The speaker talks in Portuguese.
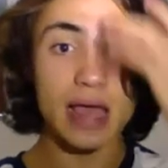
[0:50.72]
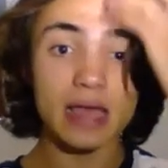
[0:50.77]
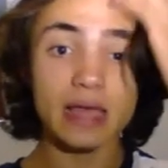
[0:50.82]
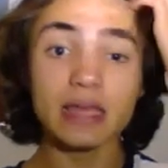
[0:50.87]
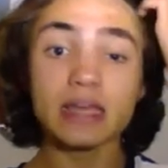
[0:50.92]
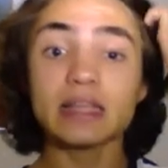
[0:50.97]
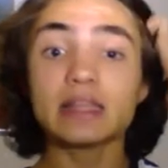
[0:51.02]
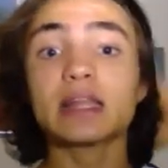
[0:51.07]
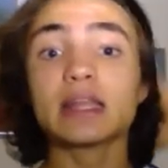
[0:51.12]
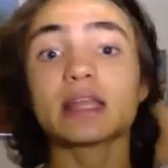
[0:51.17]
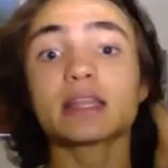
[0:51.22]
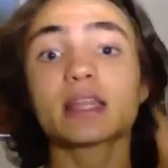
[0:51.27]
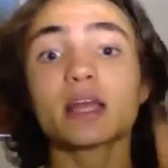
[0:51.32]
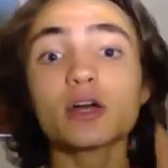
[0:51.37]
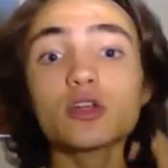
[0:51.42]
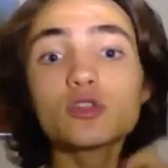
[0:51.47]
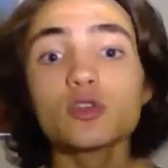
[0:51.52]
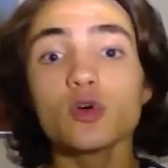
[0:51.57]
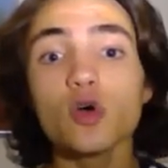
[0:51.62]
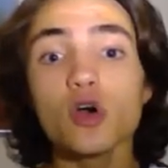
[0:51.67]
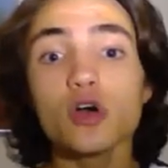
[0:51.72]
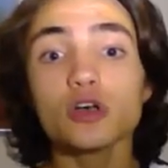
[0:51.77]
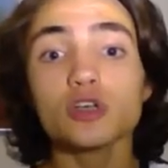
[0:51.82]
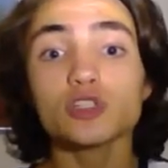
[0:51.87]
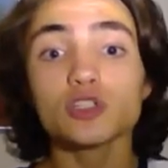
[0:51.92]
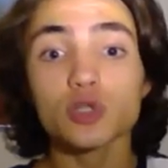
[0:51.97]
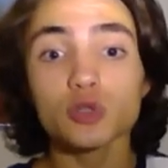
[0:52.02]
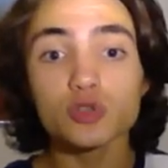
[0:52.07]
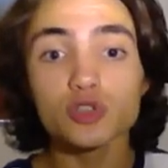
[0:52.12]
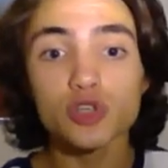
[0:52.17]
e tentando
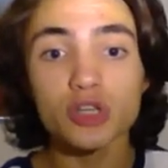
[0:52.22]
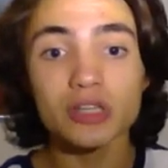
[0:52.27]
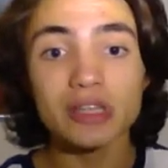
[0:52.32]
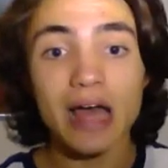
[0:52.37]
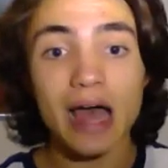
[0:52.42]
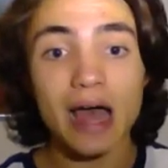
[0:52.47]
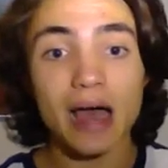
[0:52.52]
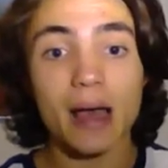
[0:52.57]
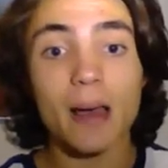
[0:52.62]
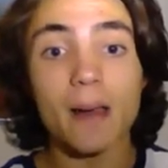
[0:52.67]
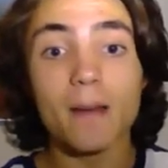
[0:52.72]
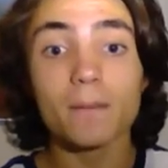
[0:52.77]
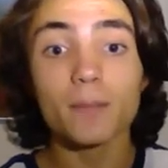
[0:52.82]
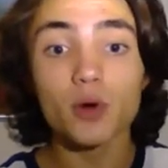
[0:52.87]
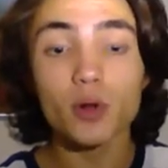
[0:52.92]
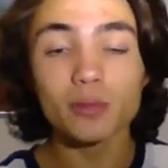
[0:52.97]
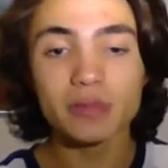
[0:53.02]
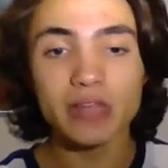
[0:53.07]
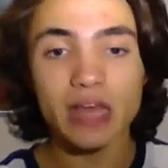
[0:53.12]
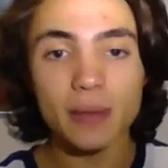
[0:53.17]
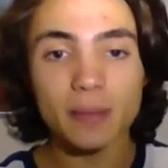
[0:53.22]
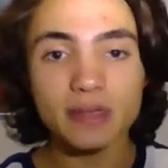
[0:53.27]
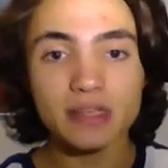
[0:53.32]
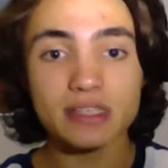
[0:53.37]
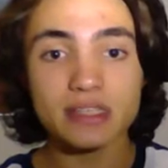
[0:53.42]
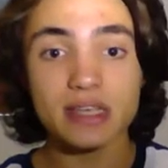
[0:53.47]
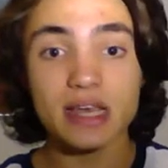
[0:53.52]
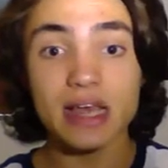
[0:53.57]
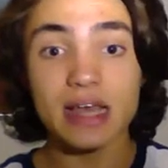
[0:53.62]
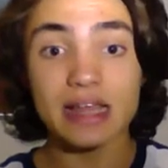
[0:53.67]
solucionar
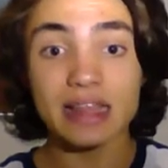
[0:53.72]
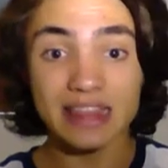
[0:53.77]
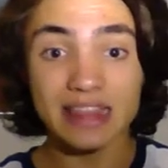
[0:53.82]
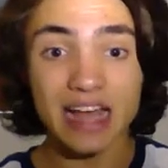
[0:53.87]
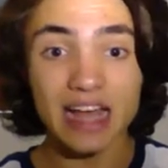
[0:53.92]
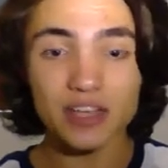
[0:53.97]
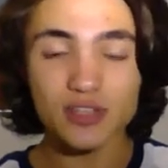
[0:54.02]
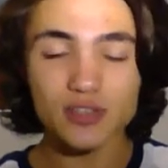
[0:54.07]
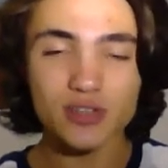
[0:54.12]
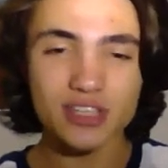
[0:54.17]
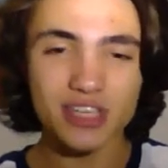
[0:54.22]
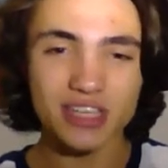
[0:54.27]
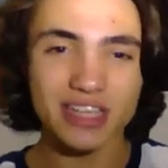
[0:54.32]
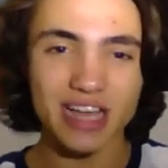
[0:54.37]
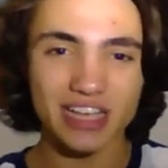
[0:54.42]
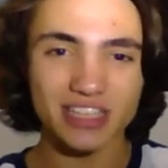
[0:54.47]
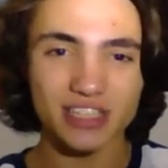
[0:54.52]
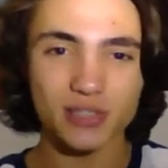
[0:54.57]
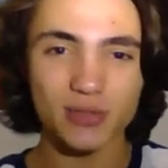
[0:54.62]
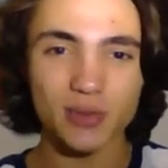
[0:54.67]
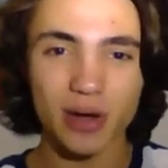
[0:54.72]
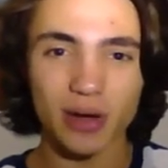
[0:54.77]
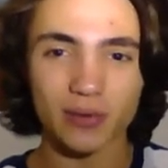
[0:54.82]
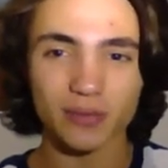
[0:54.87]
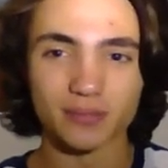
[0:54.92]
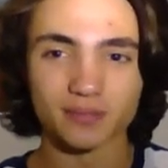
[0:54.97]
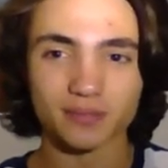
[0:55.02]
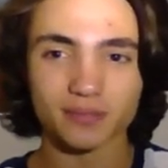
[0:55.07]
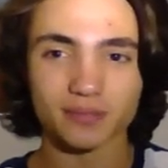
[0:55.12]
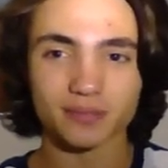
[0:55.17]
problemas da sociedade atual.
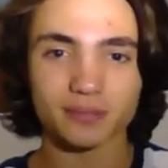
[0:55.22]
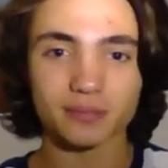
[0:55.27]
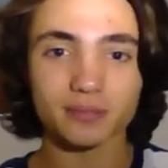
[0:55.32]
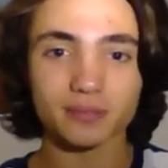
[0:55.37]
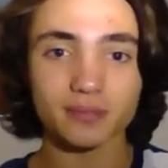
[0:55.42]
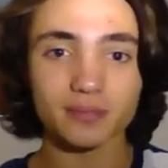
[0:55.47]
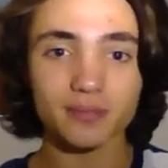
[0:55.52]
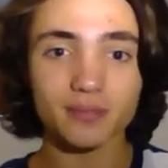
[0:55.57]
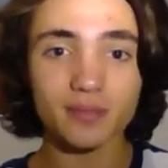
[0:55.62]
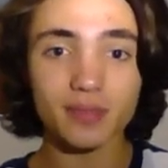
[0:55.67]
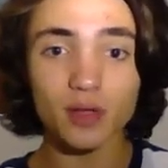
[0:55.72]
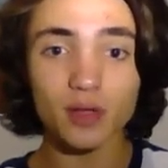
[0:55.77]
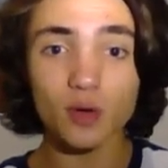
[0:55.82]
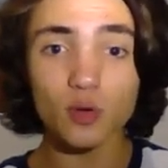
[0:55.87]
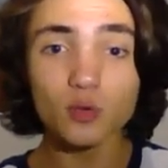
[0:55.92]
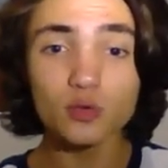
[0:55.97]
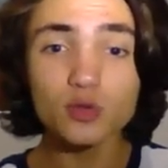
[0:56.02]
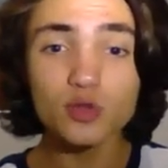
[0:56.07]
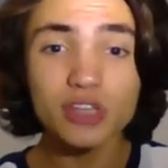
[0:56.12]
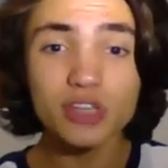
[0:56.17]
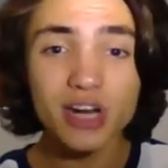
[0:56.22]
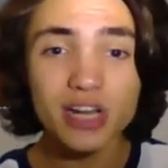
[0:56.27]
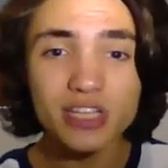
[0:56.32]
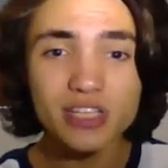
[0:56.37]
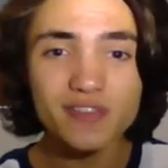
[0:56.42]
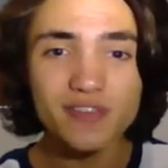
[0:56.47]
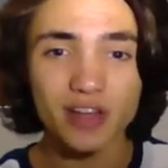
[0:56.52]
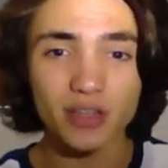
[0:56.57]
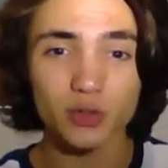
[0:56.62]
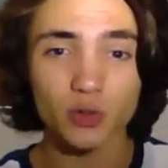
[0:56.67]
Um dos
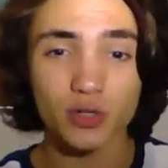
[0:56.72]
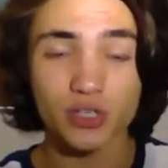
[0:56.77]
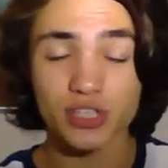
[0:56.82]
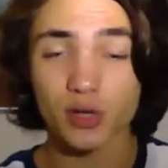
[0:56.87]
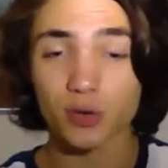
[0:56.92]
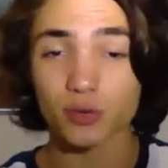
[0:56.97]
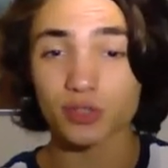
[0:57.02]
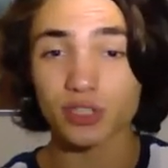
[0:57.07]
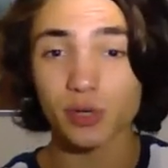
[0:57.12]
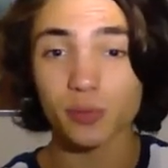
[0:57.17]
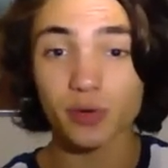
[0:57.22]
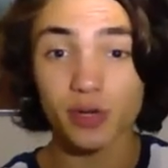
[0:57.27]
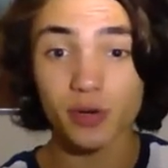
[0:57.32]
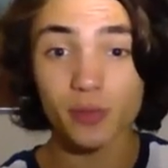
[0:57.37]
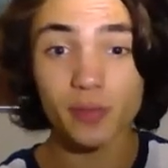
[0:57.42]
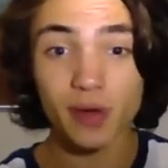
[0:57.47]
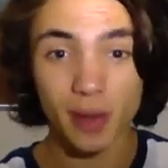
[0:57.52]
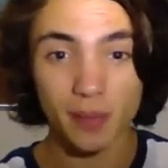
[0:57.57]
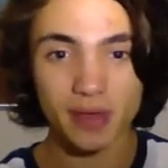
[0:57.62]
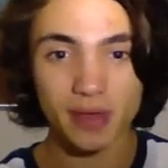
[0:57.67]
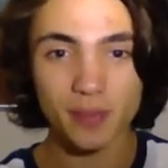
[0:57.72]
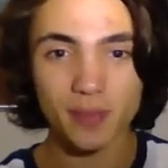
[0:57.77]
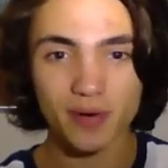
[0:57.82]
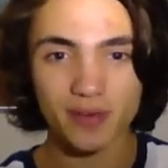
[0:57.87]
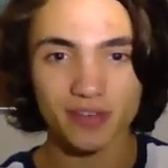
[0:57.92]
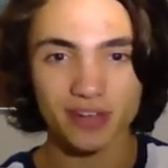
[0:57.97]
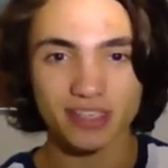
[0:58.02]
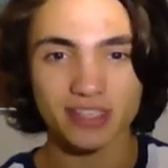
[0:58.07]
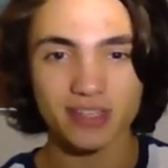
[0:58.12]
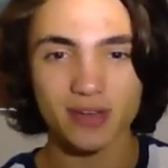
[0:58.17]
grandes fatores que contribuíram para a minha
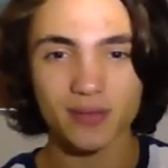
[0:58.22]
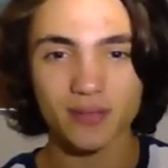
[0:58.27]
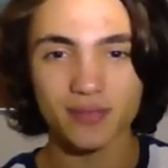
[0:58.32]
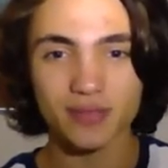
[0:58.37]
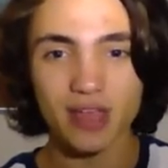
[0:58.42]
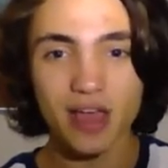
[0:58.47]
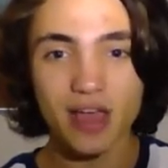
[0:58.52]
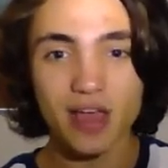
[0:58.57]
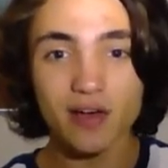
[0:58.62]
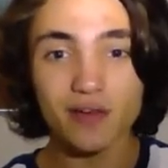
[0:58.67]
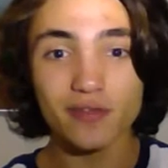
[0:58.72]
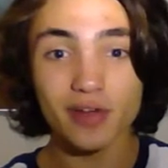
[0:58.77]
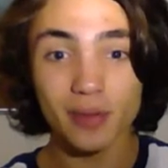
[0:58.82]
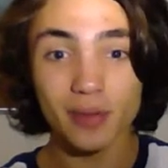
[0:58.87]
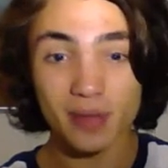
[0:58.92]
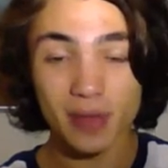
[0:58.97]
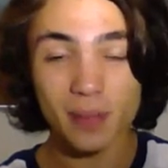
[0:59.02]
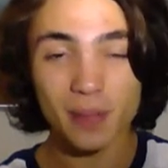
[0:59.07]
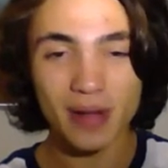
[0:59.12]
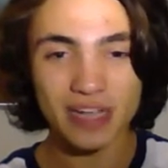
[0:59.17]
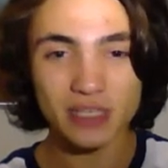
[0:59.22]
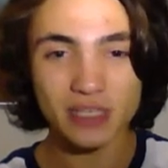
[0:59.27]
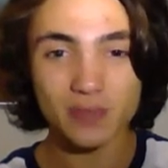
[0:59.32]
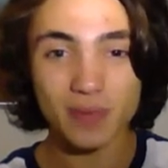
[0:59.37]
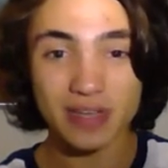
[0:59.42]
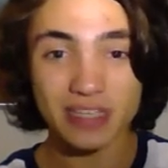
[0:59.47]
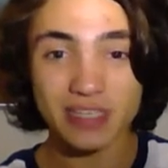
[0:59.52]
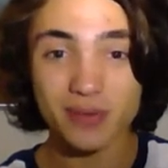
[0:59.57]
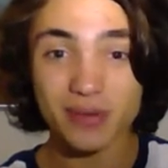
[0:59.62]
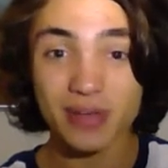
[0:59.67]
aprovação foi a minha
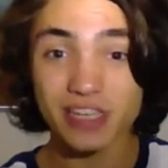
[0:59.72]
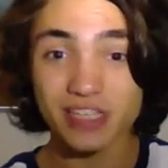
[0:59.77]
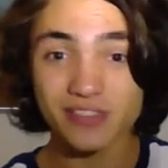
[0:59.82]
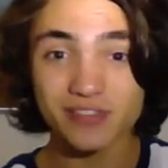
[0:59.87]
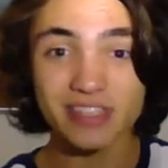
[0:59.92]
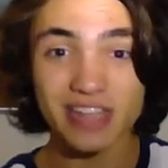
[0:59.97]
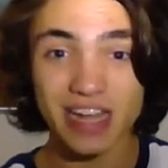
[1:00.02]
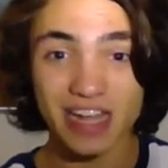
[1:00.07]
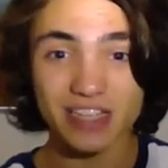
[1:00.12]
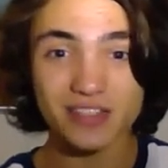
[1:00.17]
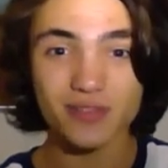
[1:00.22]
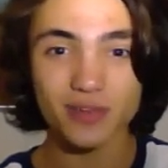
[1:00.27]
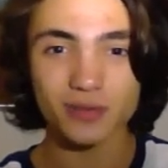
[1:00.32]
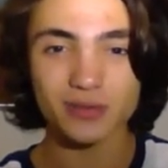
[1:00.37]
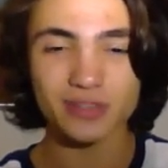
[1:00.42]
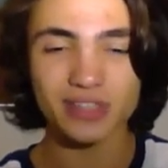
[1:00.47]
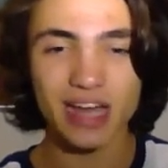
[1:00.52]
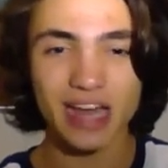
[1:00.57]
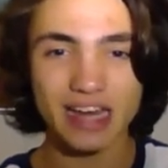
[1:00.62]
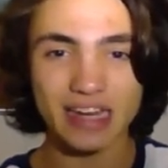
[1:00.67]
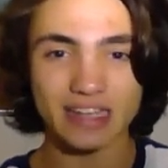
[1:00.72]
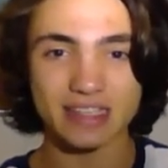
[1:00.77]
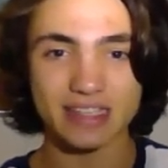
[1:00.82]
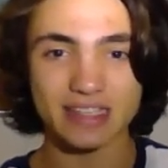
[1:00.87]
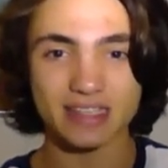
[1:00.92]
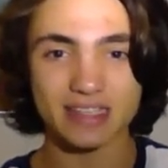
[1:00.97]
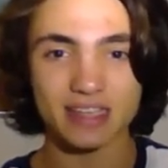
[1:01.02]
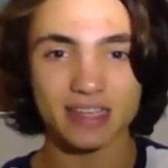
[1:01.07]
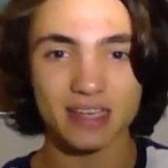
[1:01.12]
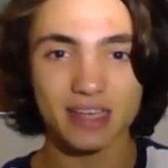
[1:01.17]
participação em atividades
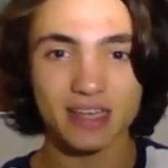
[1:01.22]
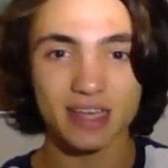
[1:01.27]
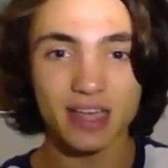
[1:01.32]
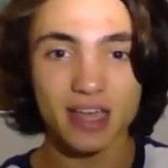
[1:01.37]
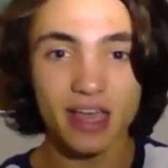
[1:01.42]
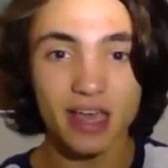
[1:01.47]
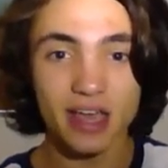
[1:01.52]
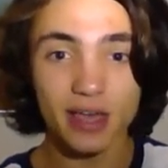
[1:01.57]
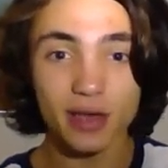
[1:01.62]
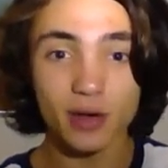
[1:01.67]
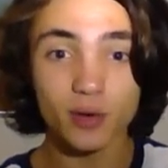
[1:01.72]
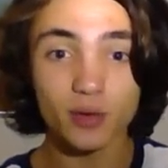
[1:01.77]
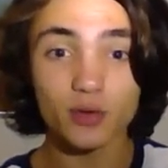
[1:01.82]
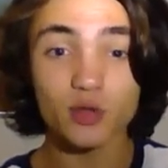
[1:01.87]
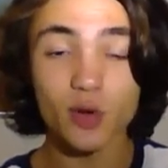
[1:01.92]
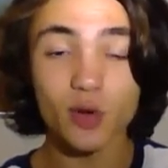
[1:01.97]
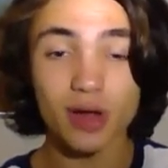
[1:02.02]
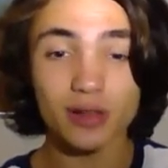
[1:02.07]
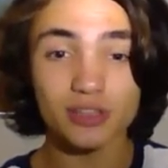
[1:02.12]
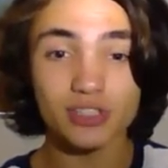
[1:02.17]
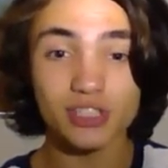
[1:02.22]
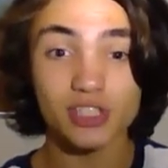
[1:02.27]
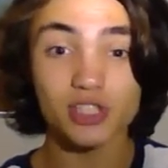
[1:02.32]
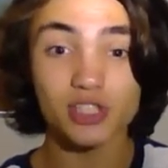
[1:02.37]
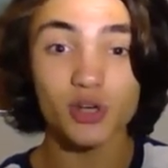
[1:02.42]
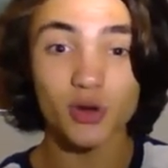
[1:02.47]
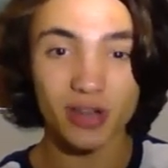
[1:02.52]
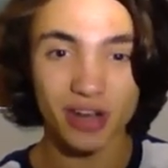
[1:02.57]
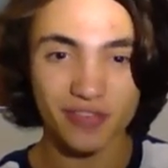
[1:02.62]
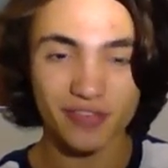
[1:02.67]
voluntárias. Eu dou aulas de
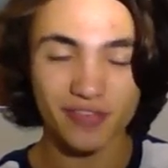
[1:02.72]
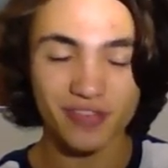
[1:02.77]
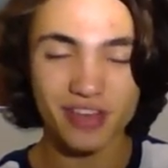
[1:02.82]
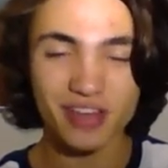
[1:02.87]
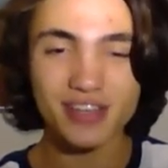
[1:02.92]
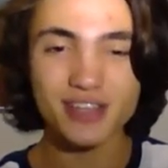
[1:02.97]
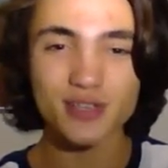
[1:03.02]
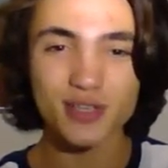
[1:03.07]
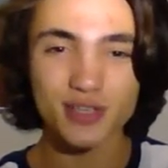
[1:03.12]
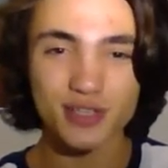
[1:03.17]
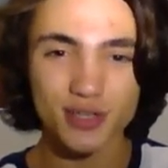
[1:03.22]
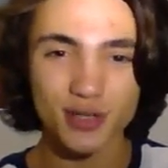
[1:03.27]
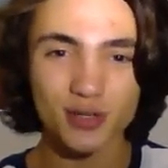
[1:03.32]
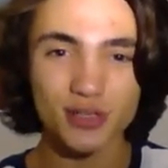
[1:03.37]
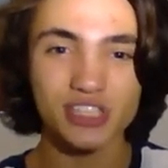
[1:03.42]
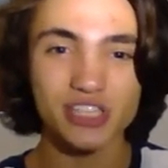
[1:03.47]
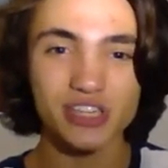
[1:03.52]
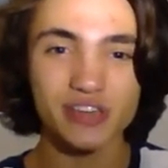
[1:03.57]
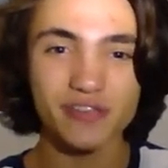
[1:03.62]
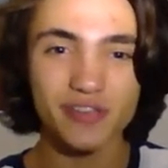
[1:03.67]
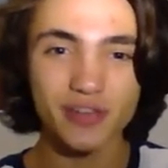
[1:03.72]
Geografia, Sociologia e